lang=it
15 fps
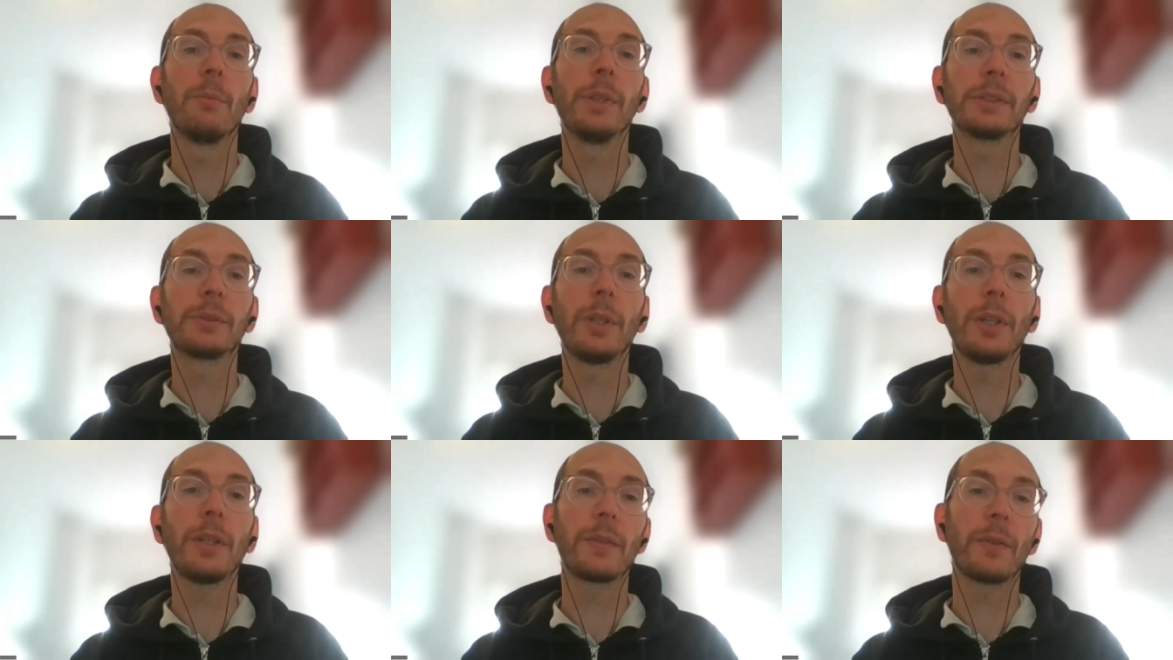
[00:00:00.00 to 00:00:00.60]
Per
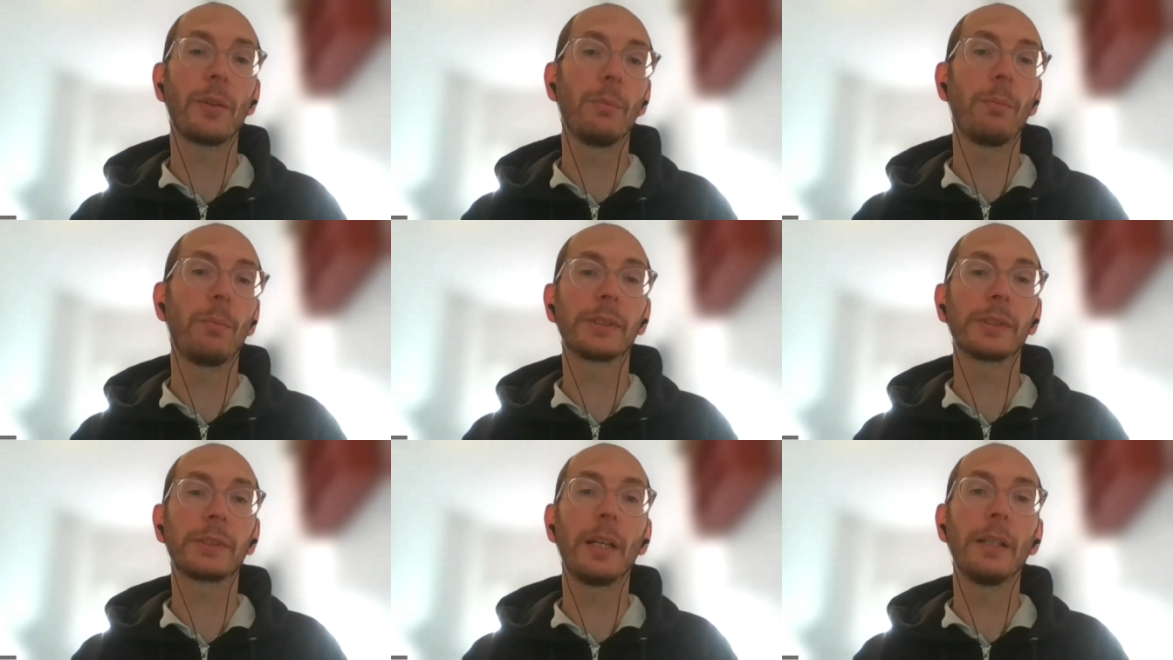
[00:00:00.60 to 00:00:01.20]
questo è
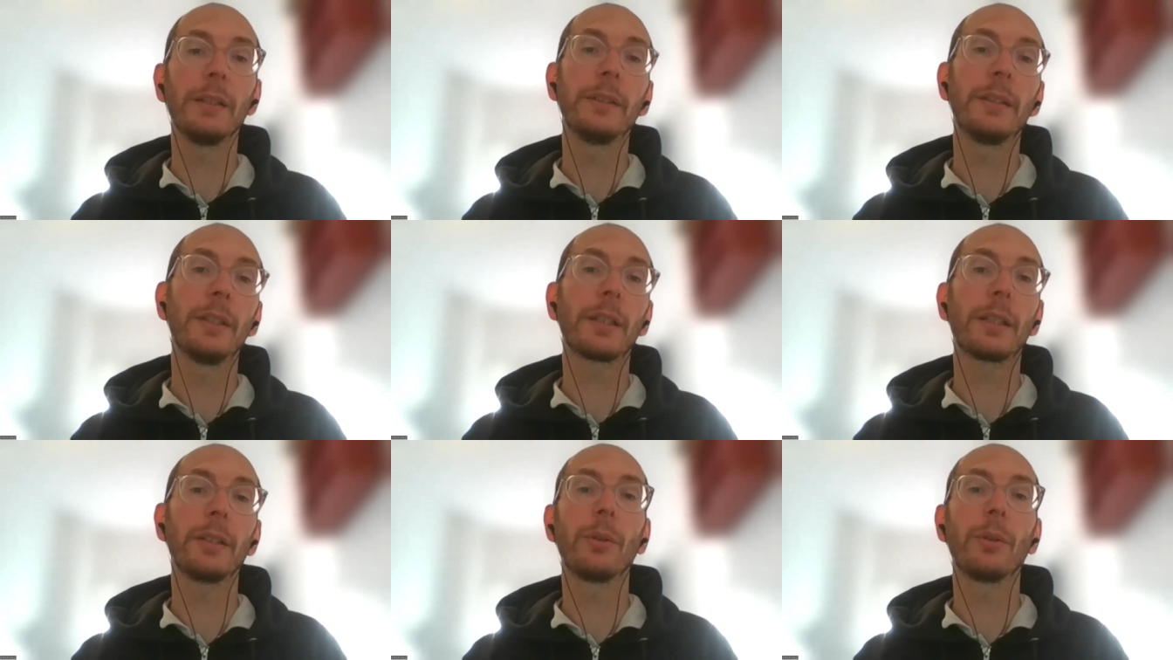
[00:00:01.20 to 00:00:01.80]

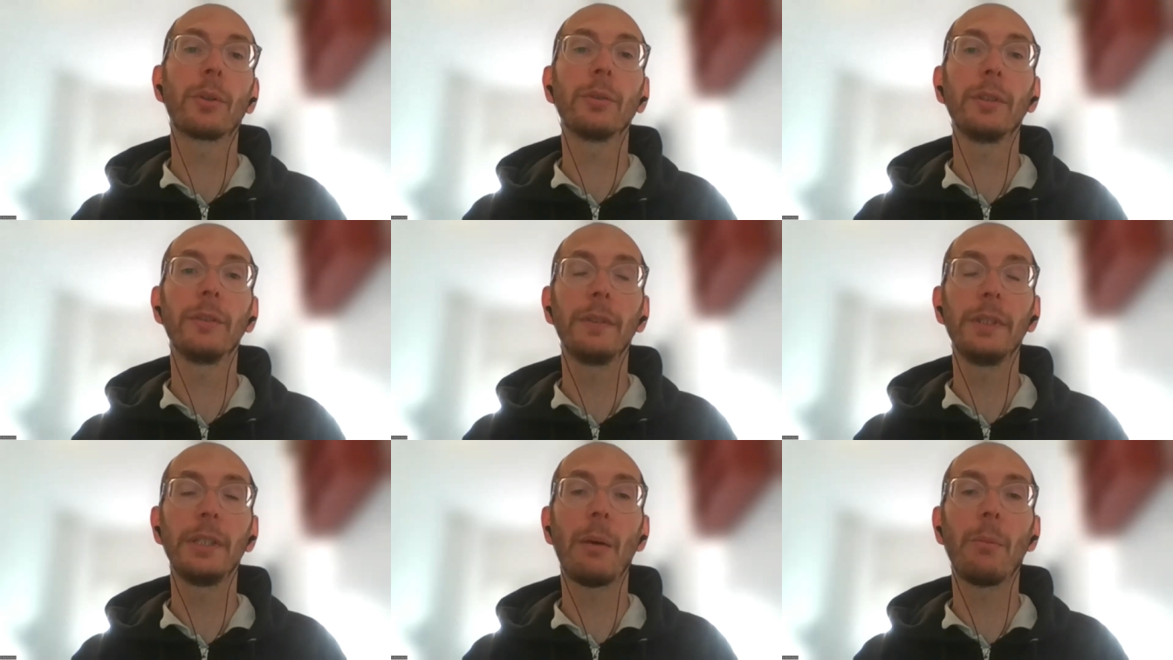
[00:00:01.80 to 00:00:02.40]
importante che noi
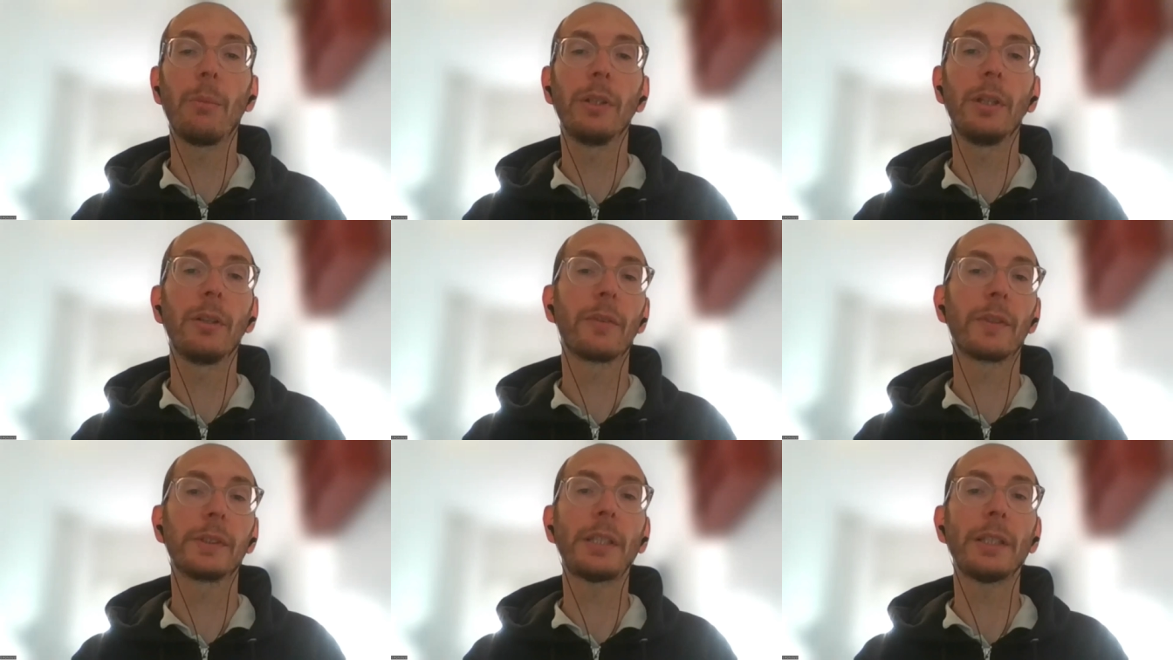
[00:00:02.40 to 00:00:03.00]
condividiamo le
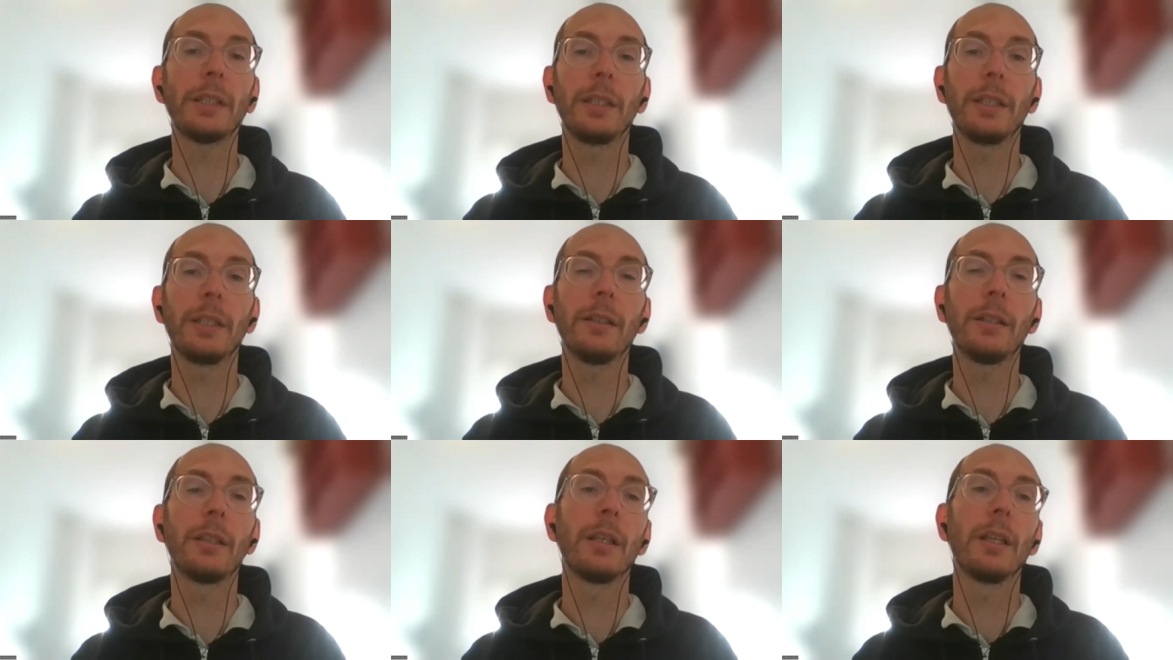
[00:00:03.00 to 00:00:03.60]
nostre
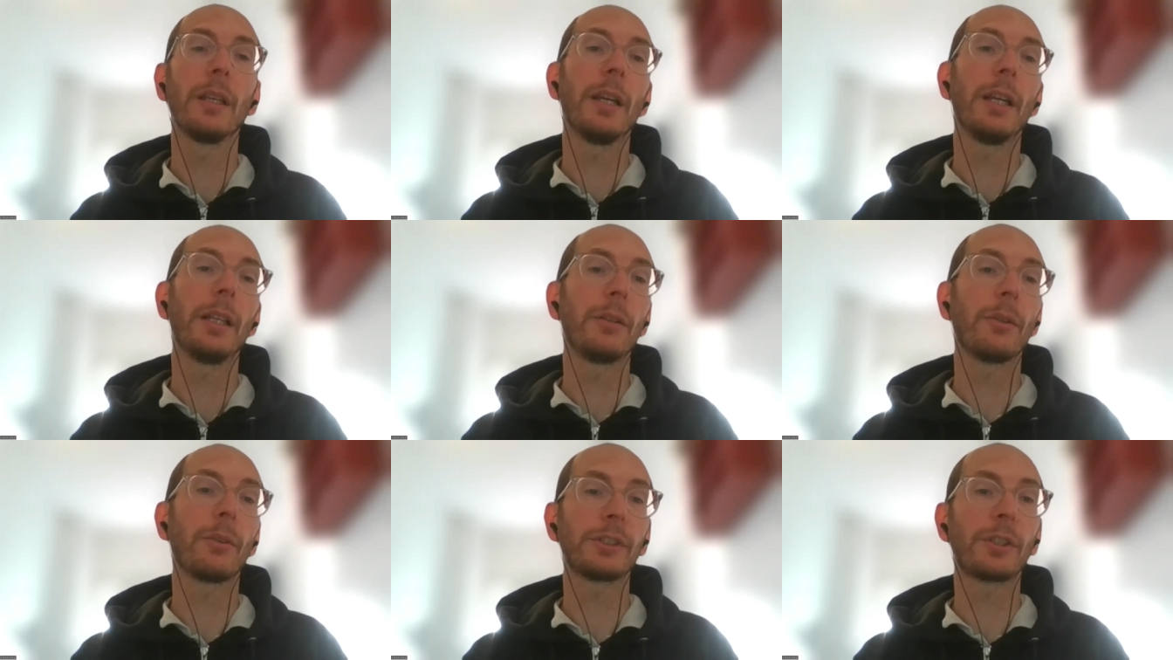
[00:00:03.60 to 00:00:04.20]
idee e
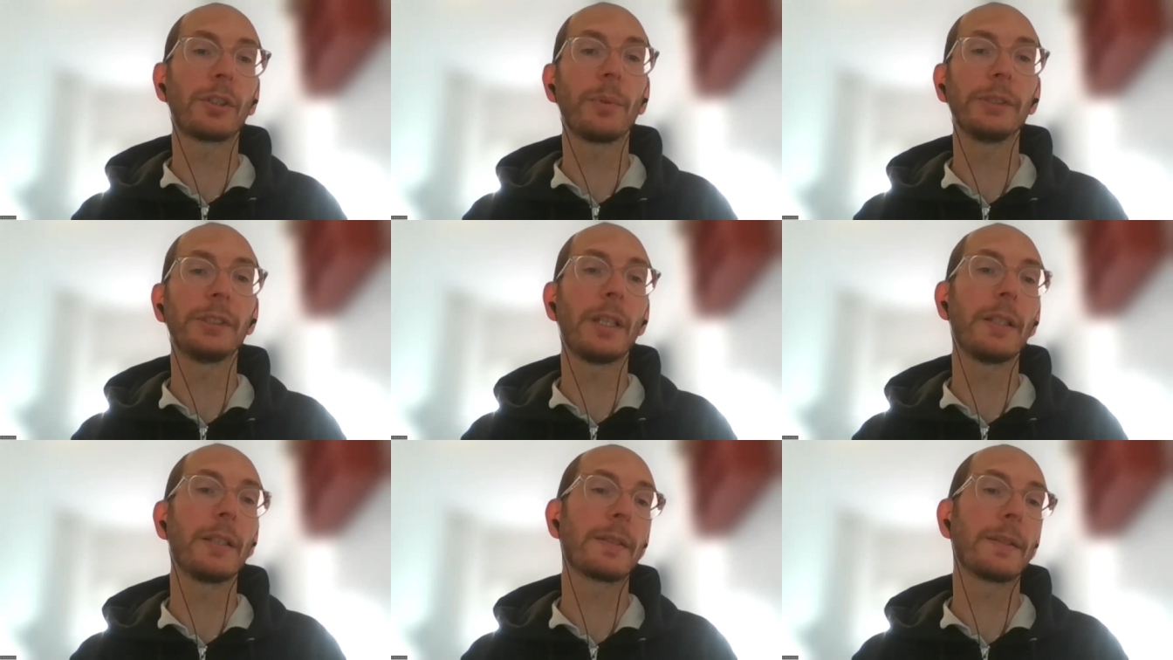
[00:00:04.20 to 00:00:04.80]
le nostre
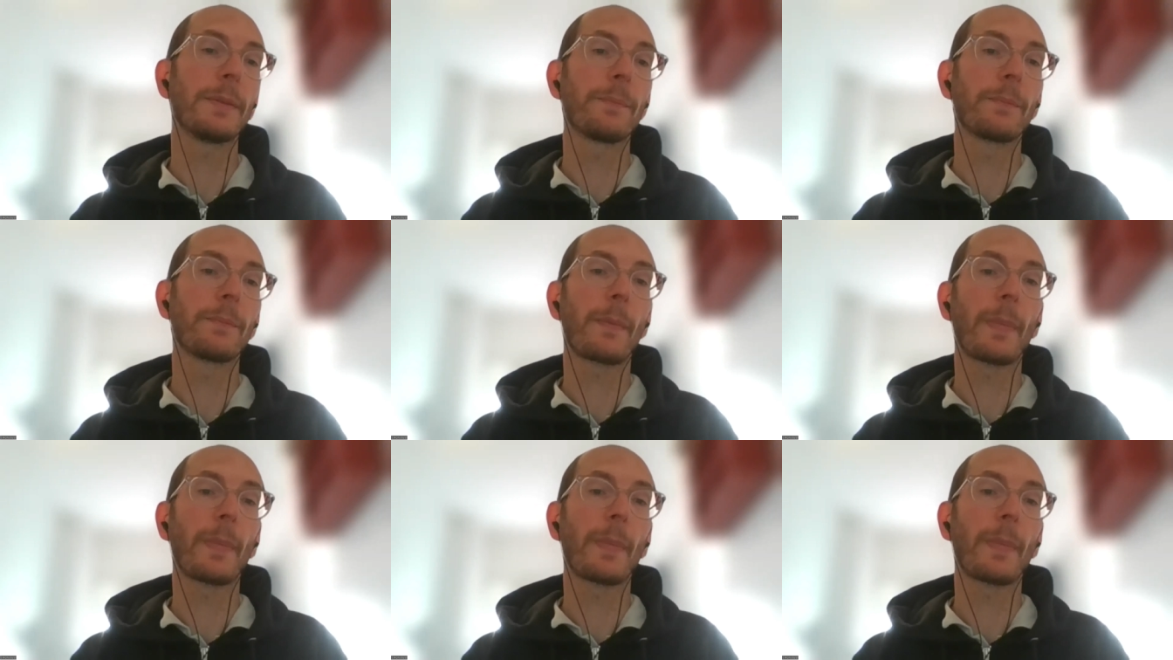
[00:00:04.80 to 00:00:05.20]
esperienze.